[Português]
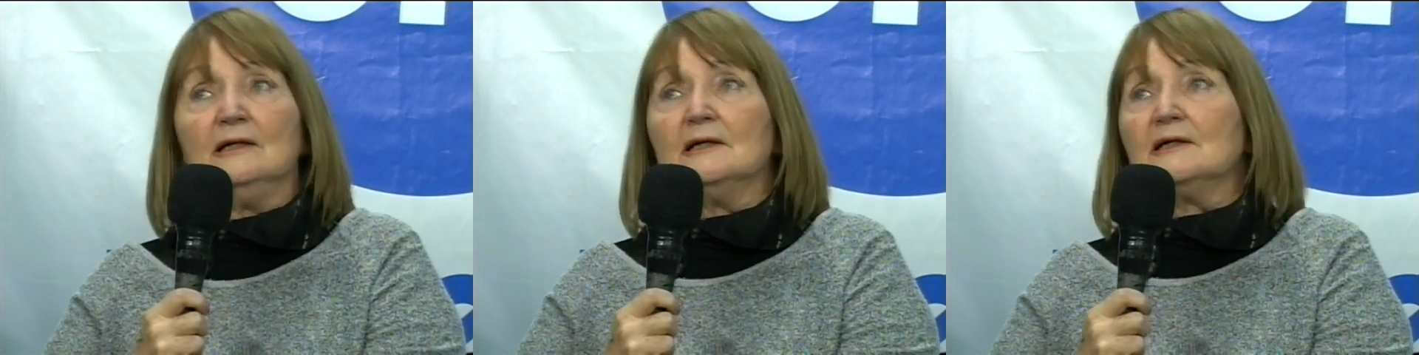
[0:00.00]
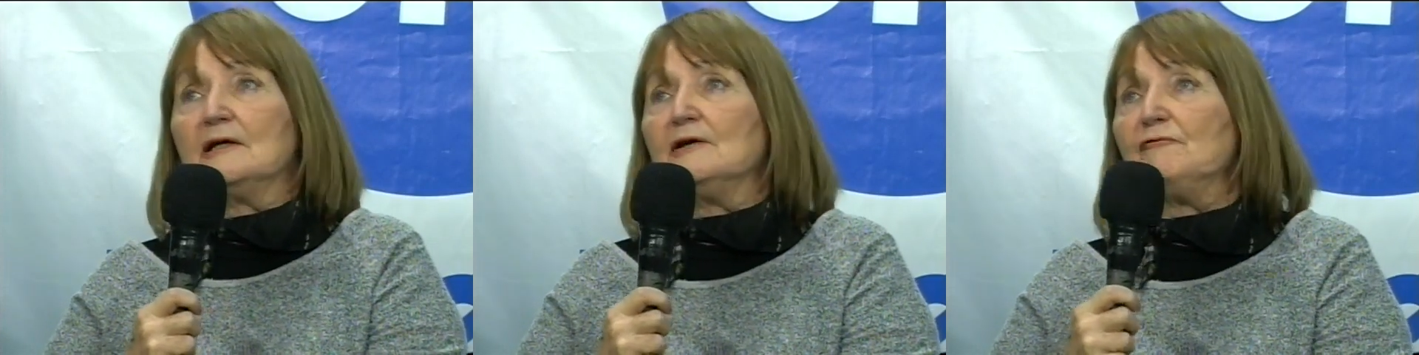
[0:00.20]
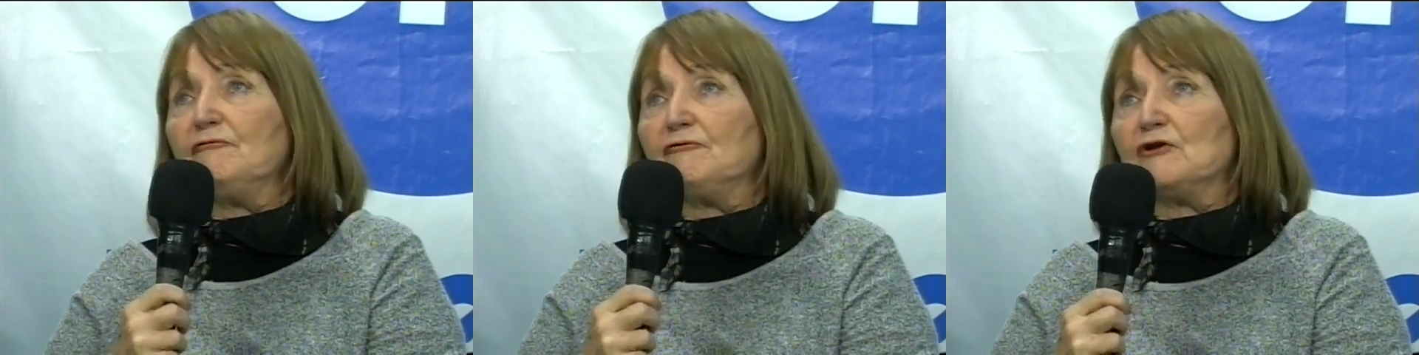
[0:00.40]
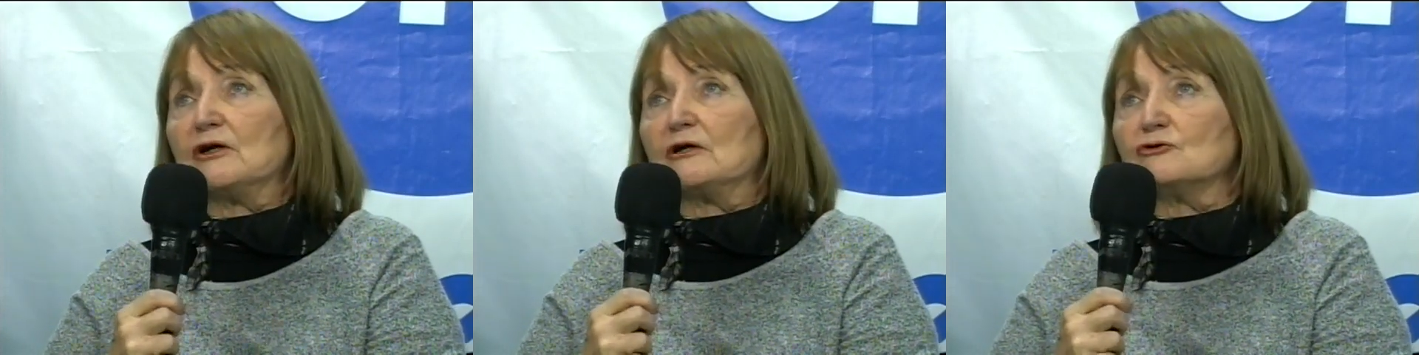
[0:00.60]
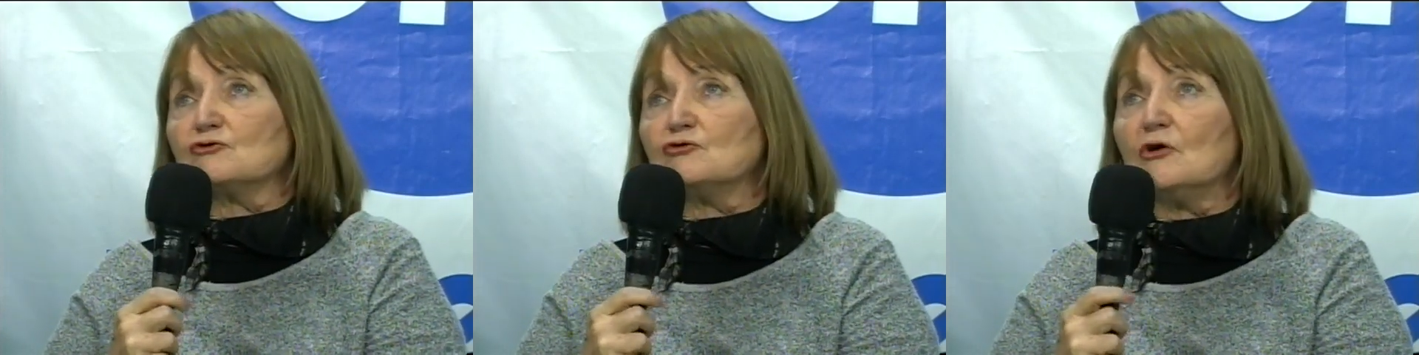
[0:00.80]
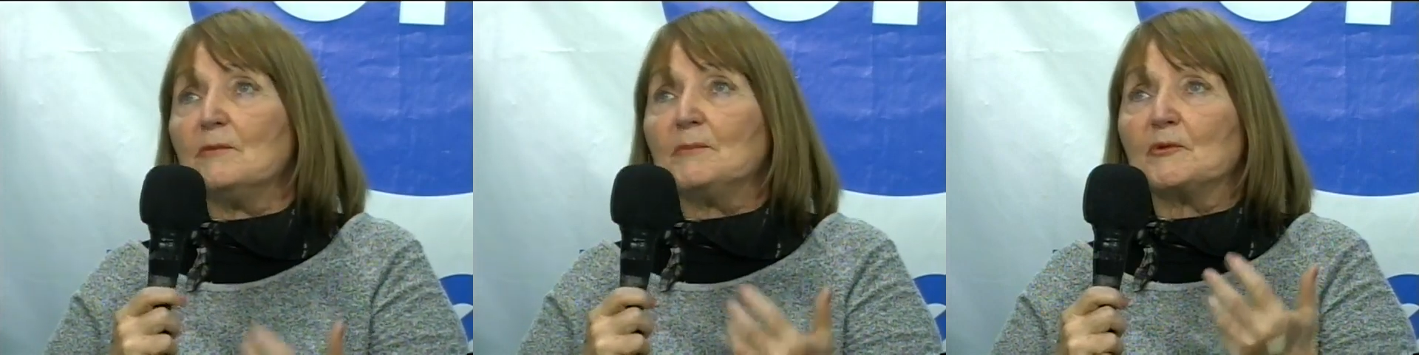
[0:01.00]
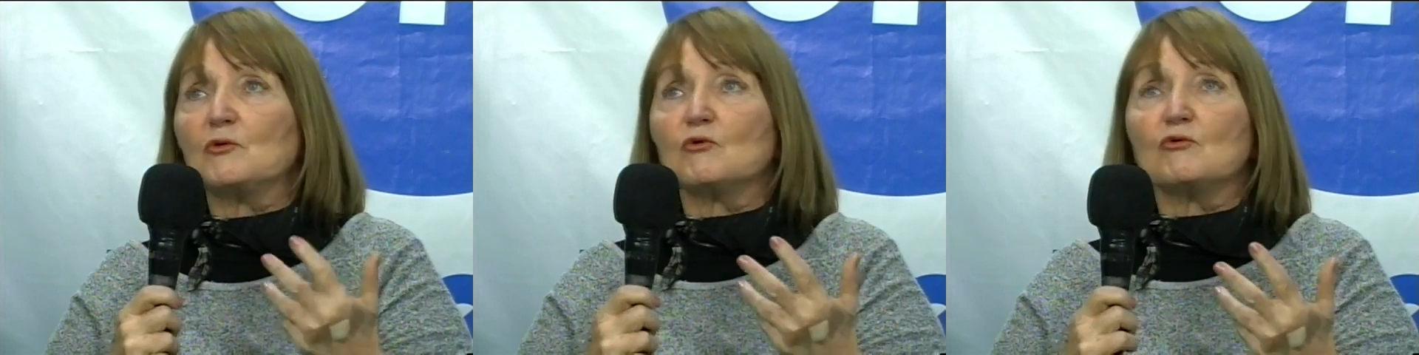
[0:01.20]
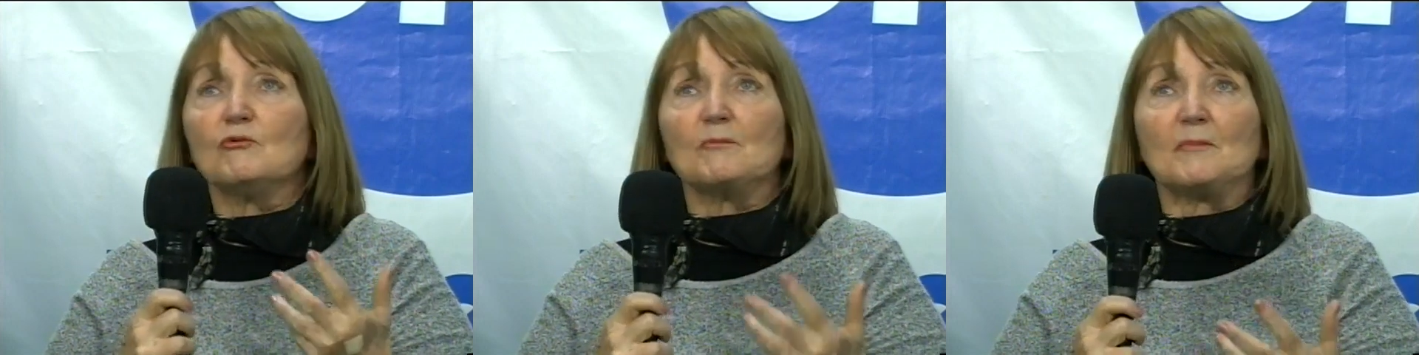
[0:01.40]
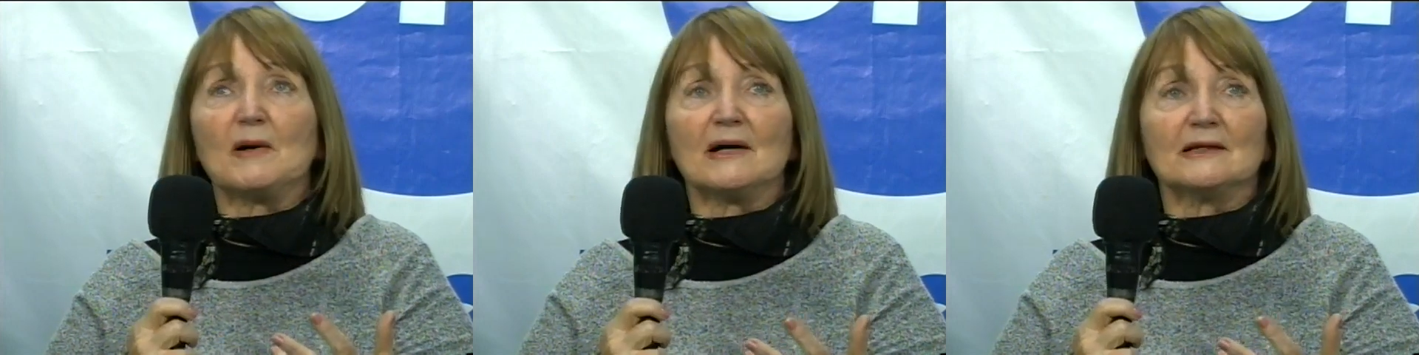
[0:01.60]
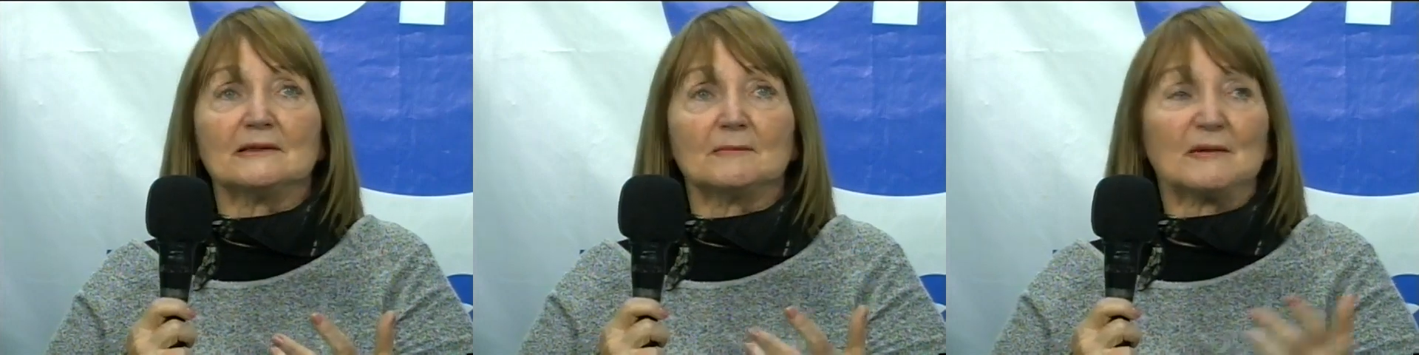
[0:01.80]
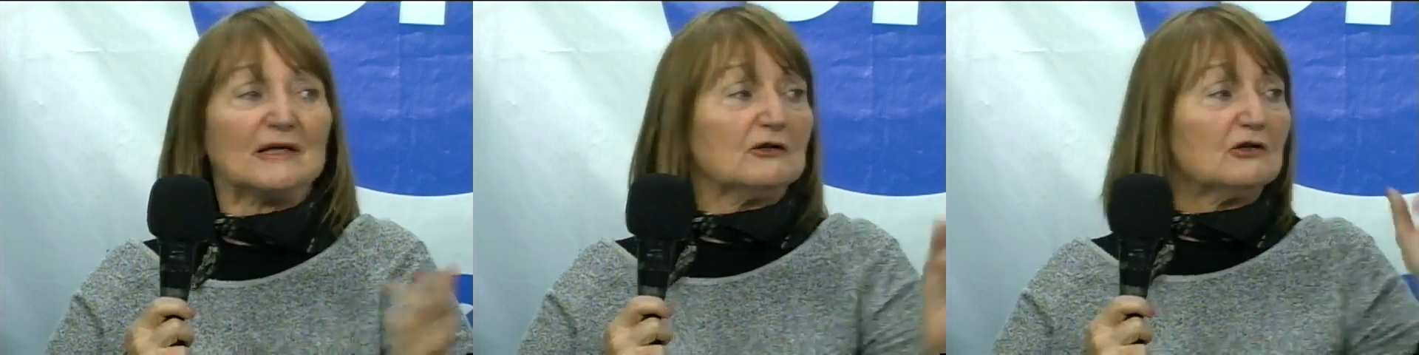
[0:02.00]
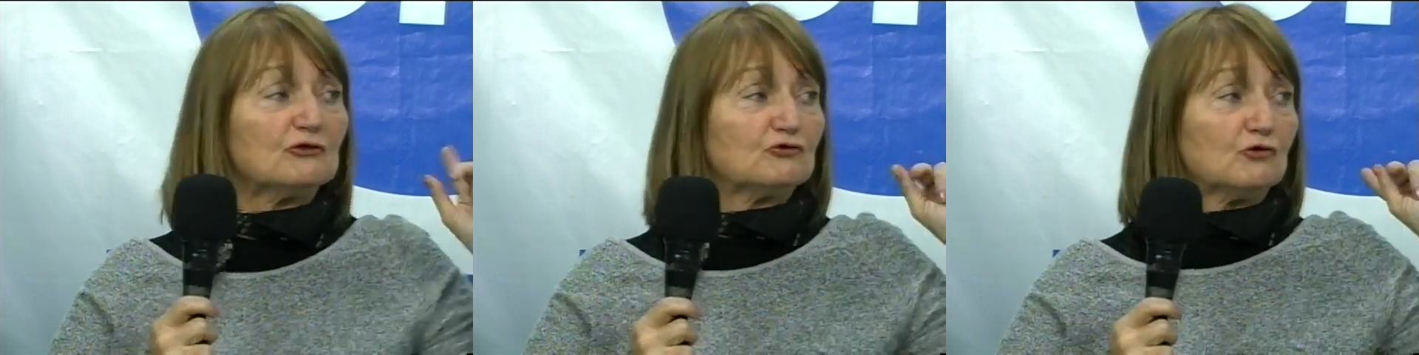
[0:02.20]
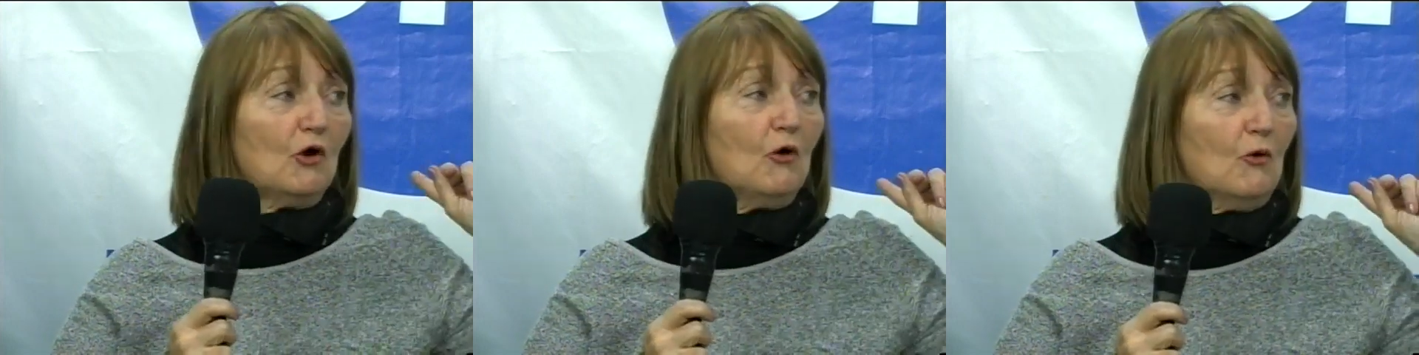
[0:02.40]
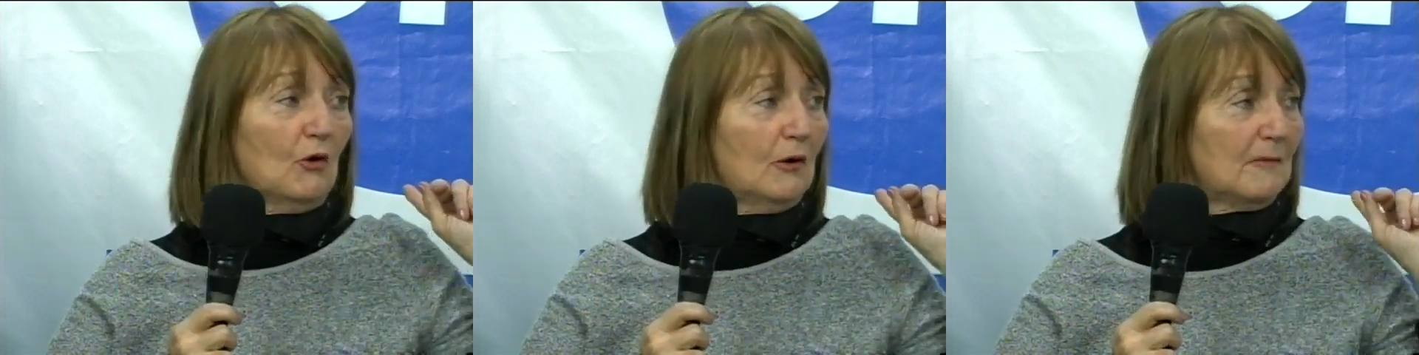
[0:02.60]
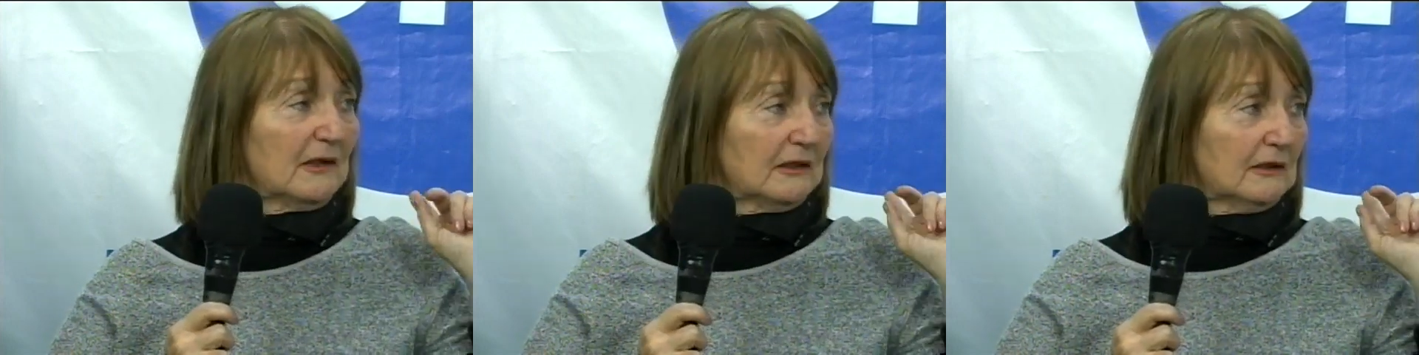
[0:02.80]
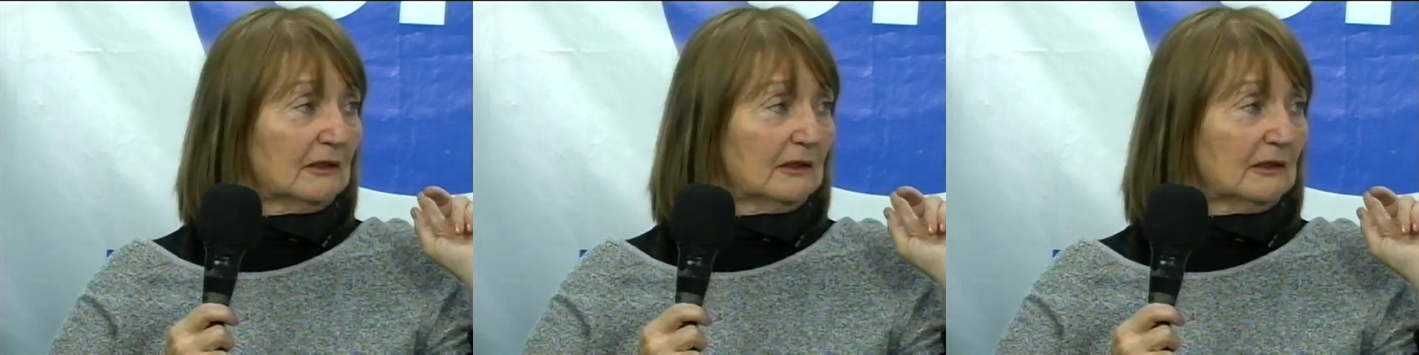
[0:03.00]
que fica só preocupada, porque aí não é só o homem,